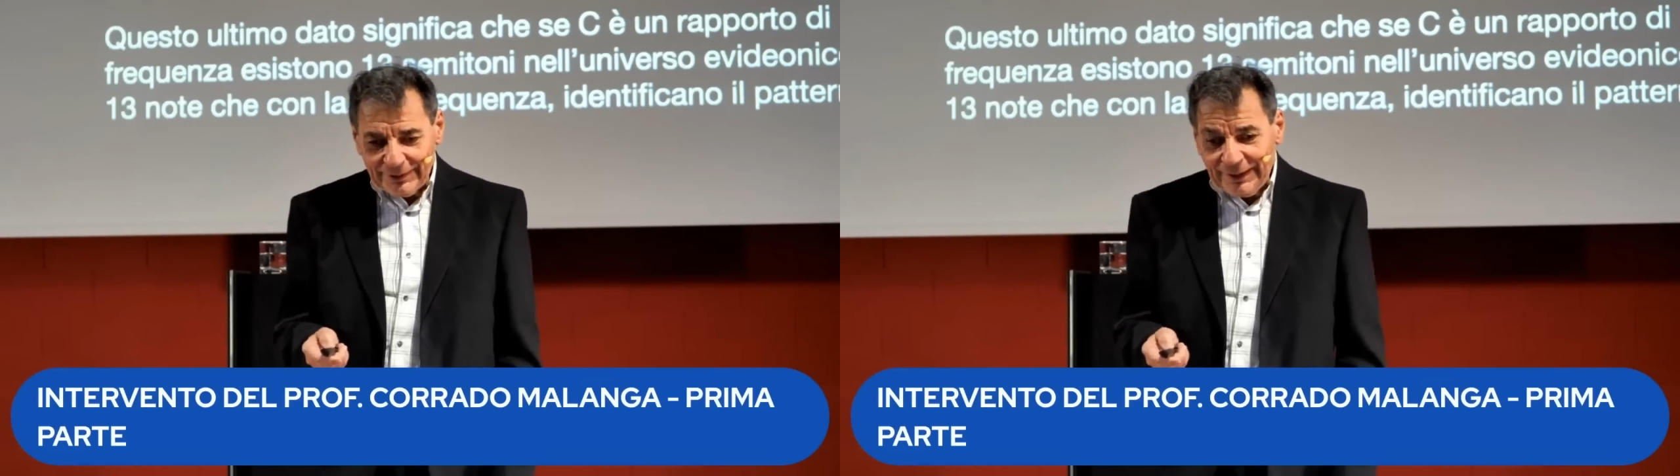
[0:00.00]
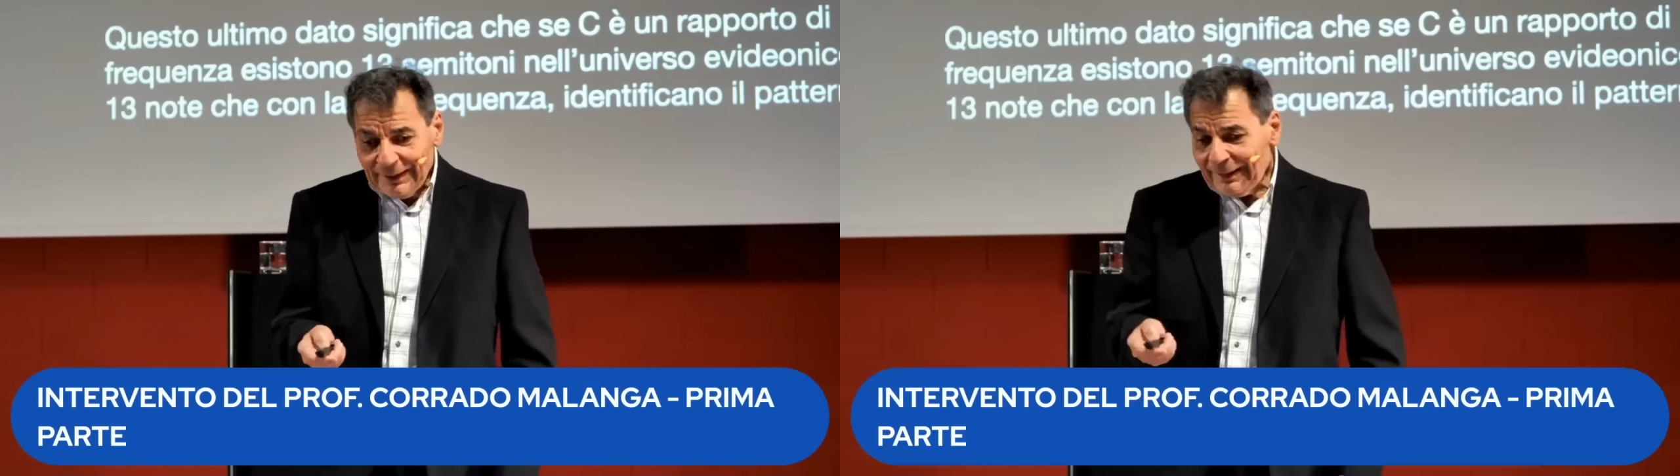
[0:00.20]

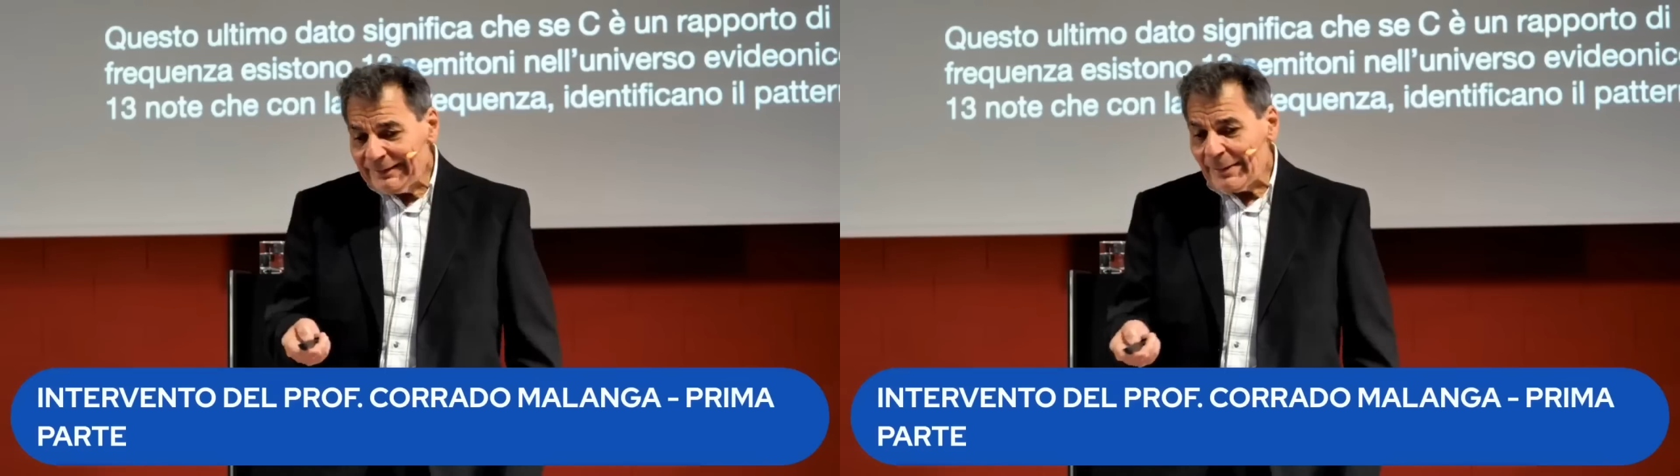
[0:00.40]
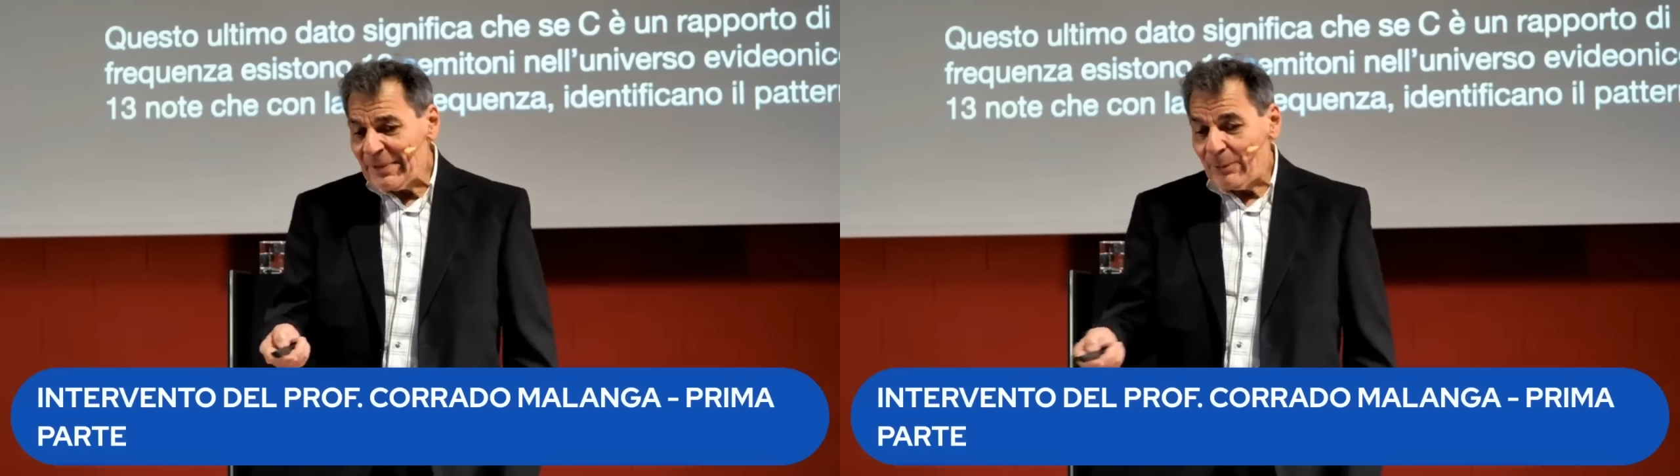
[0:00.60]
E che
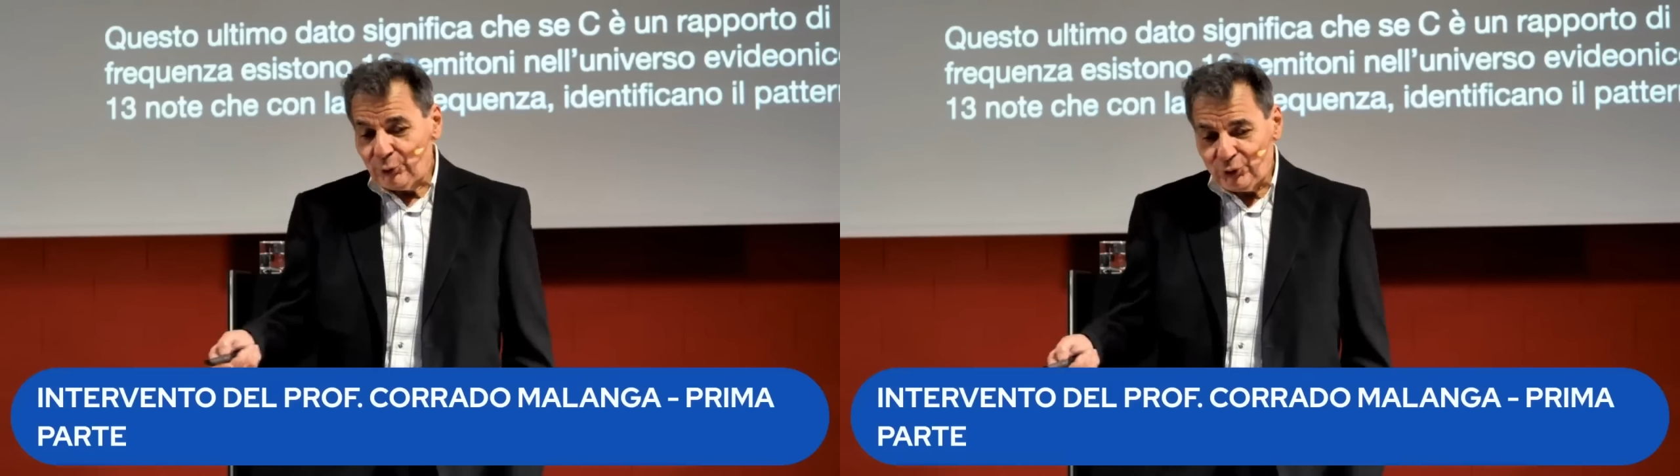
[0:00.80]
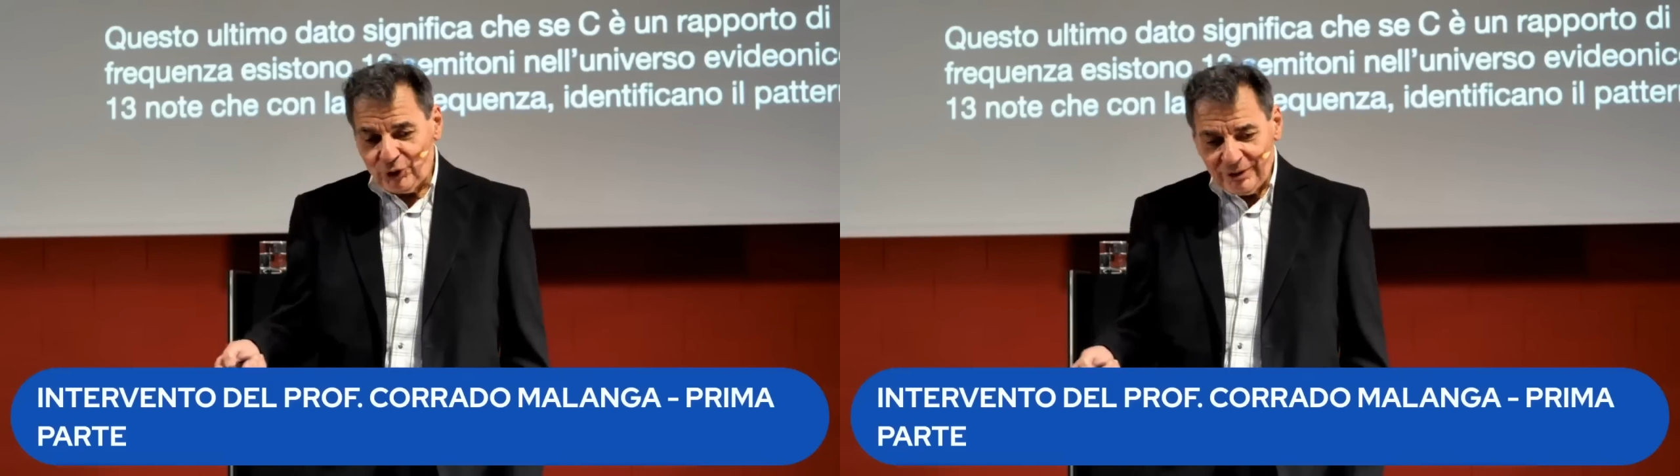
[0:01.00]
chiamiamo
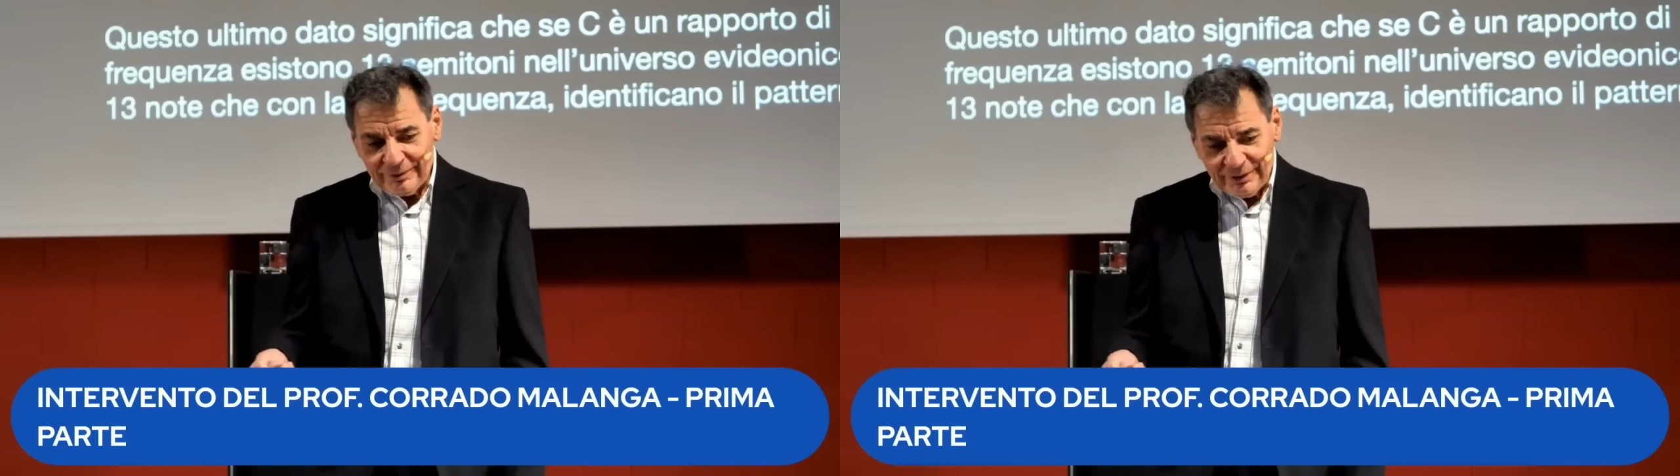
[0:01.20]
C.